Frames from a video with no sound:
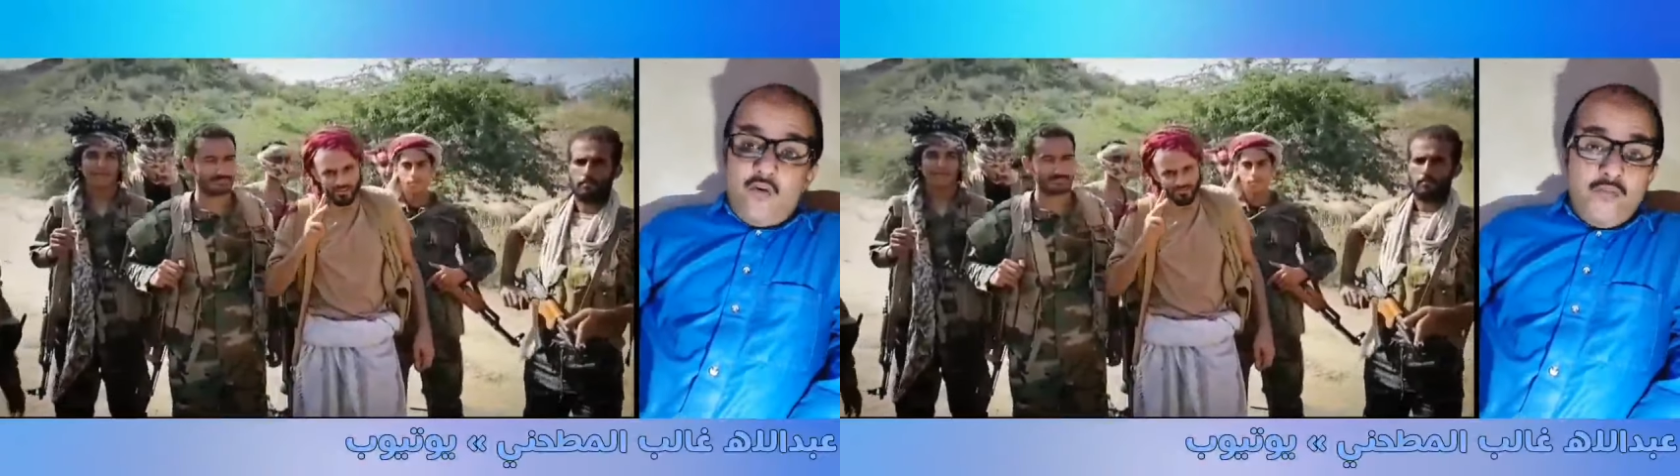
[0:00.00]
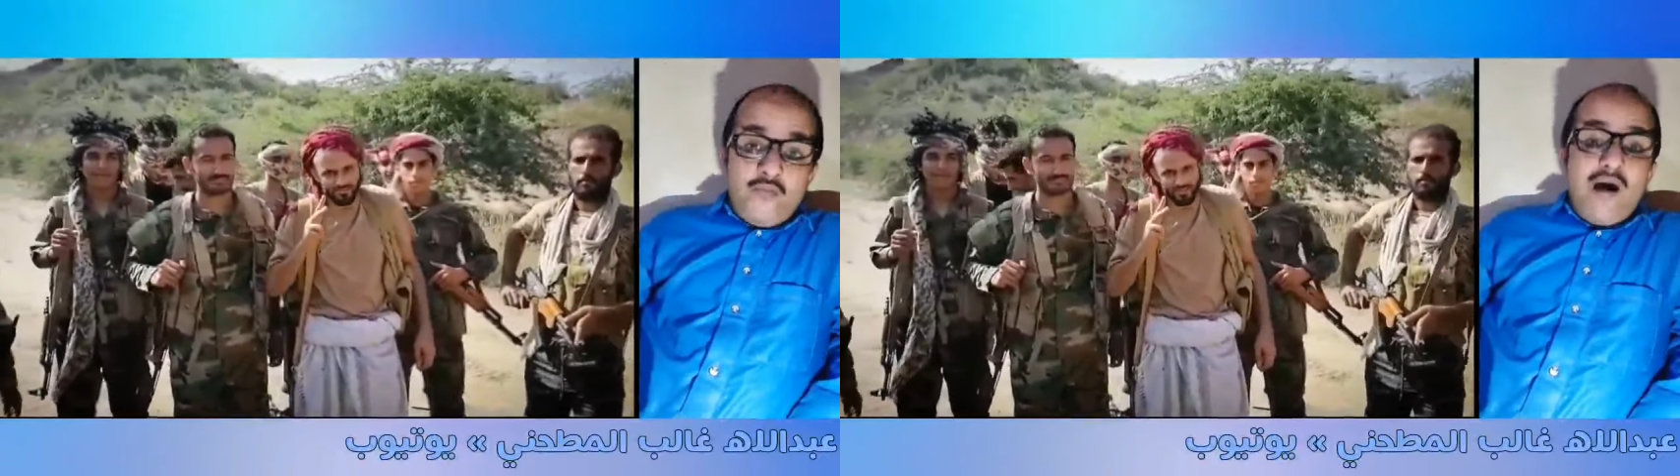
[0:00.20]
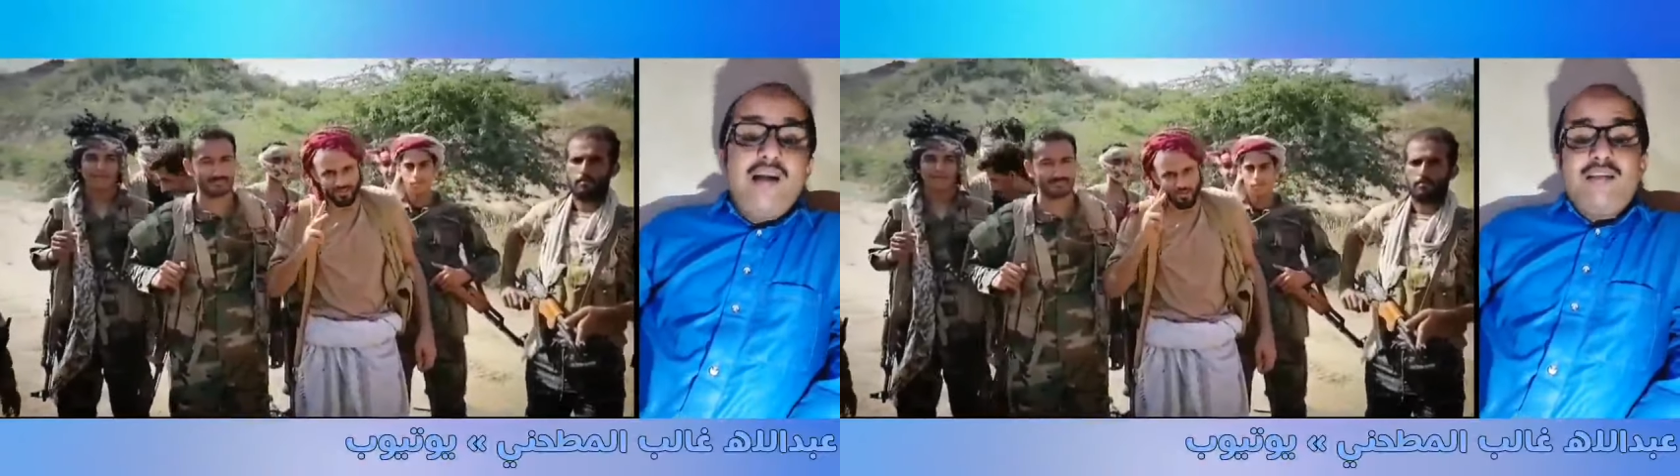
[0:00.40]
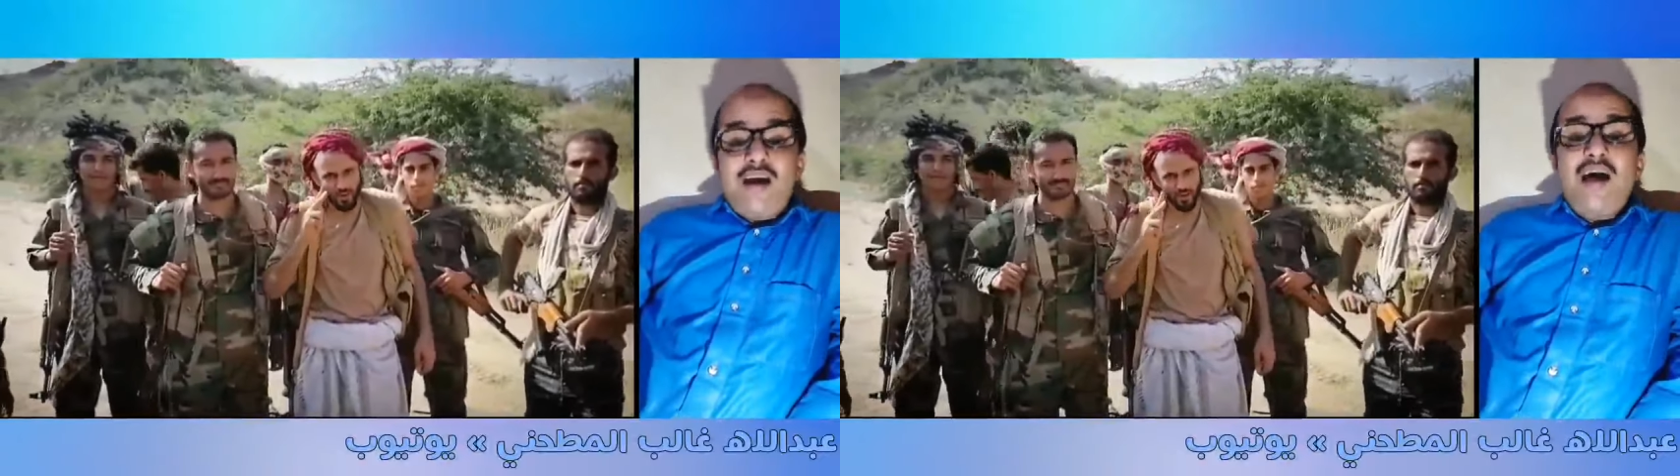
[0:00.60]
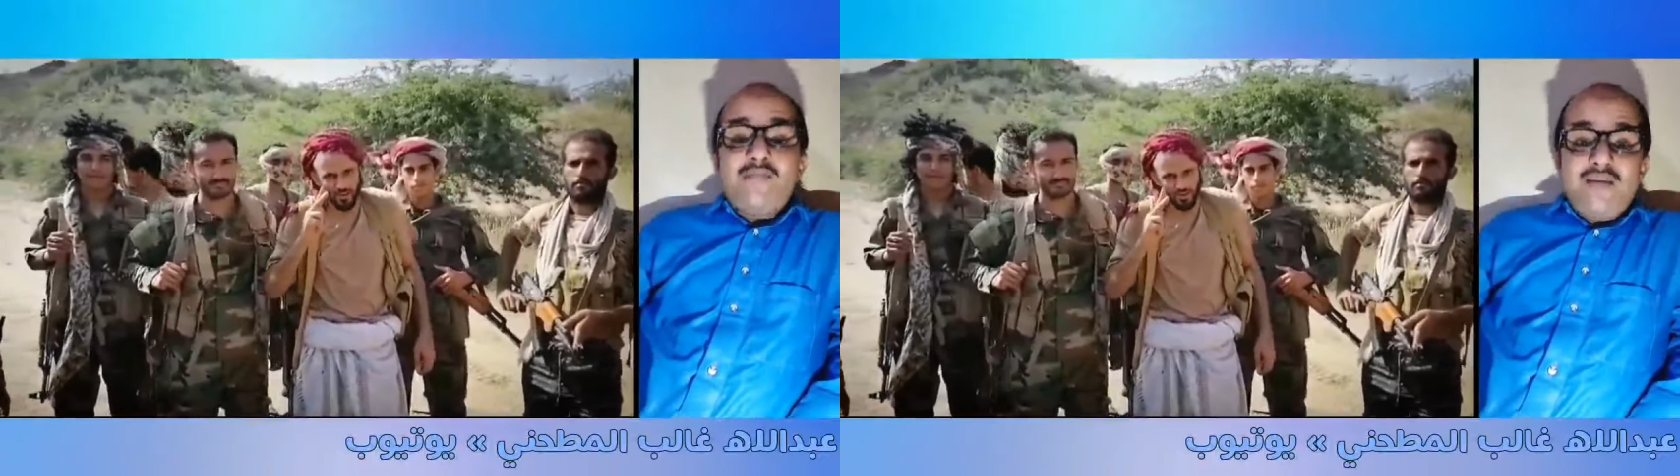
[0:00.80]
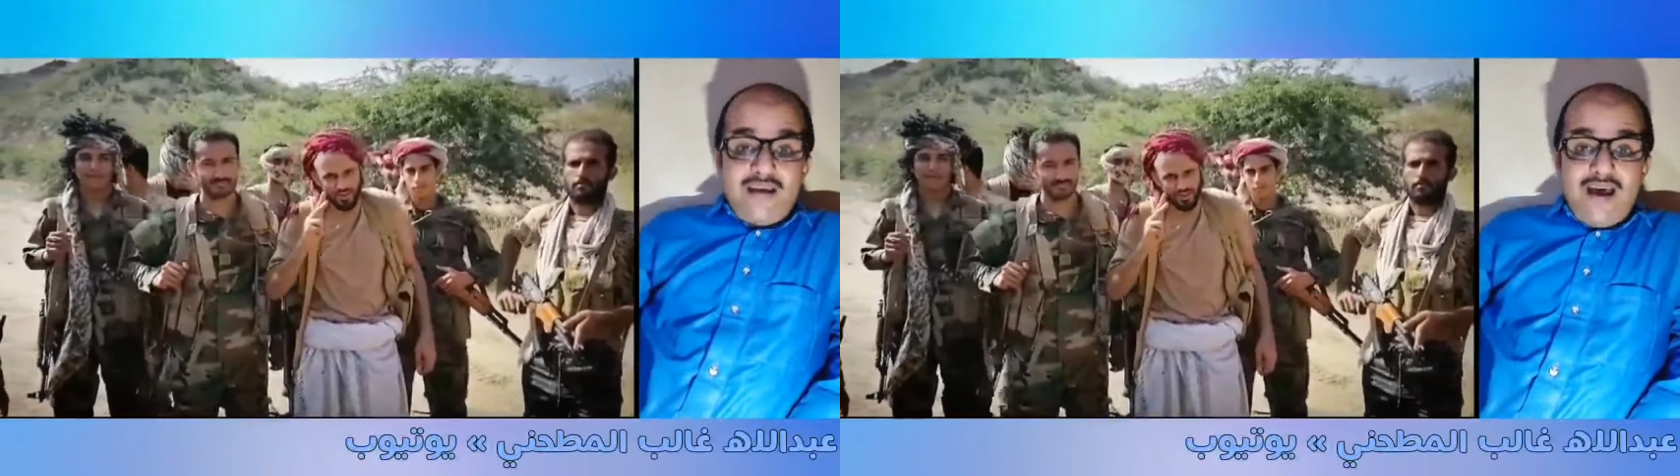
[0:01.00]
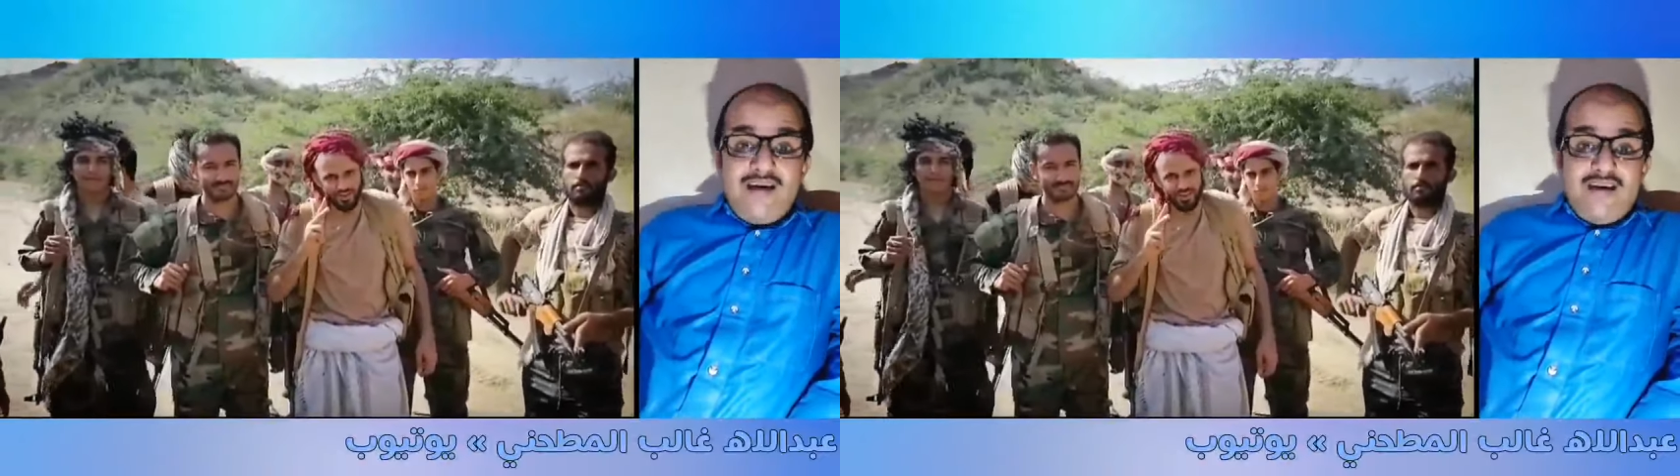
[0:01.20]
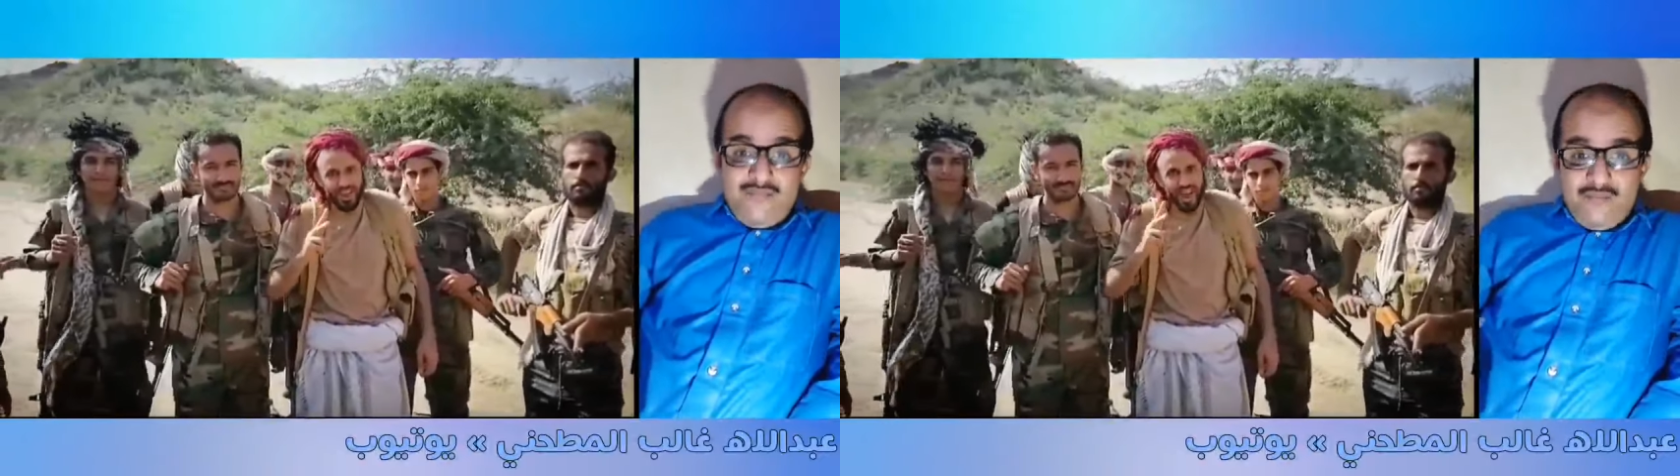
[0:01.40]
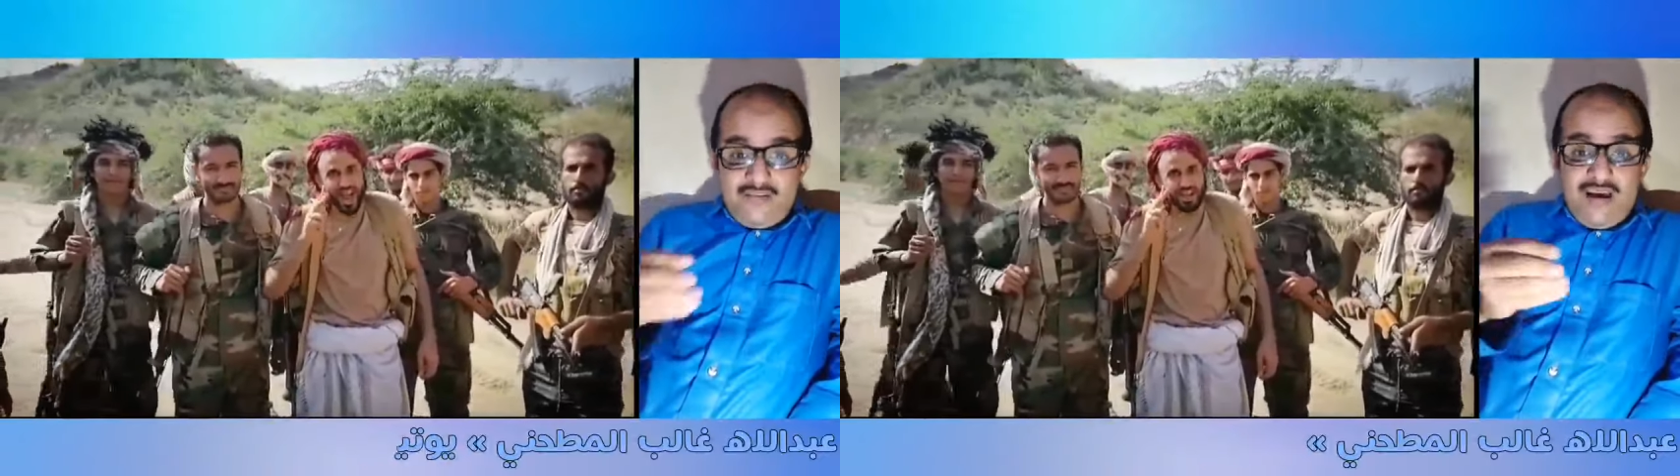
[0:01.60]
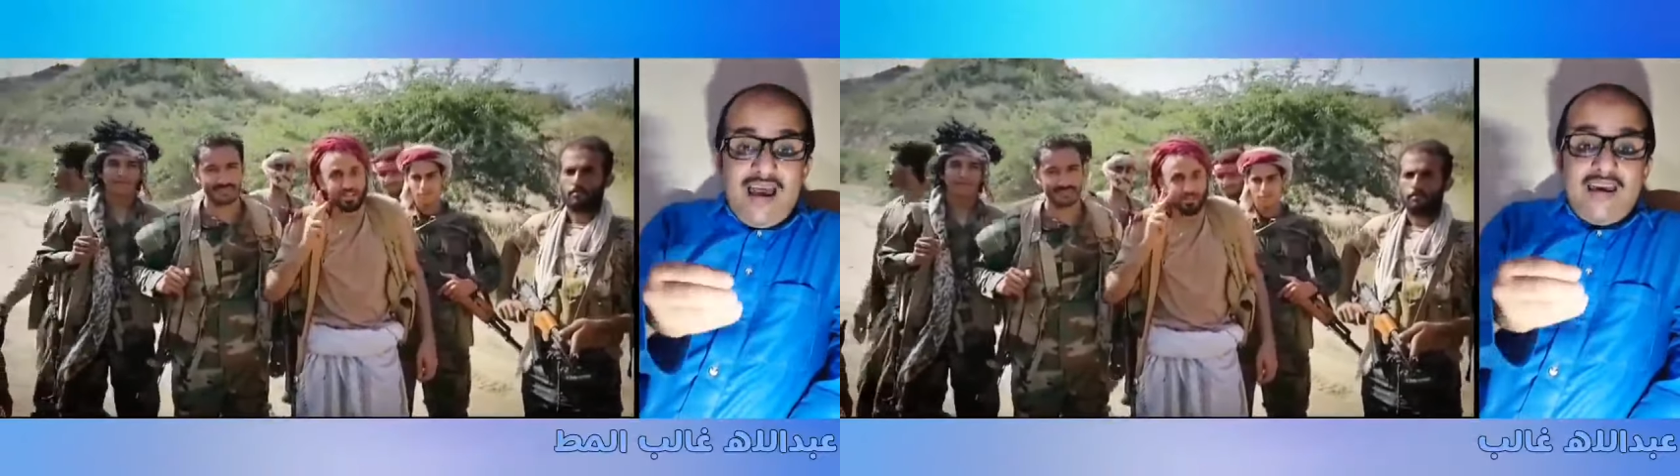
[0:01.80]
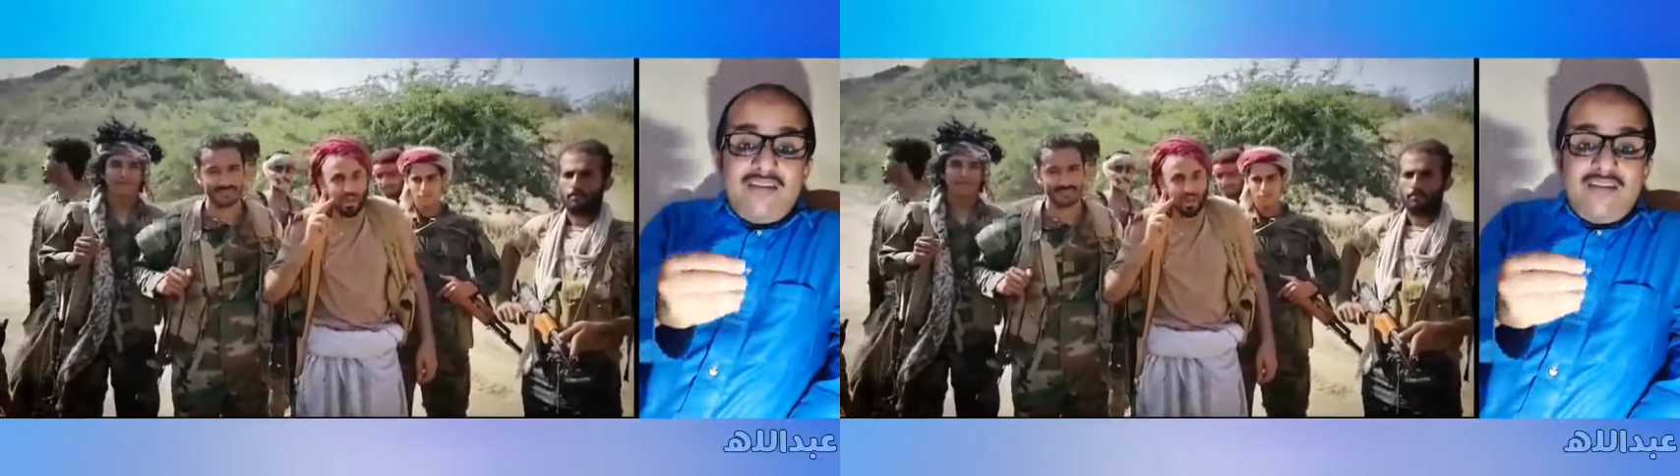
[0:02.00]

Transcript: حمى انتخابية مسألة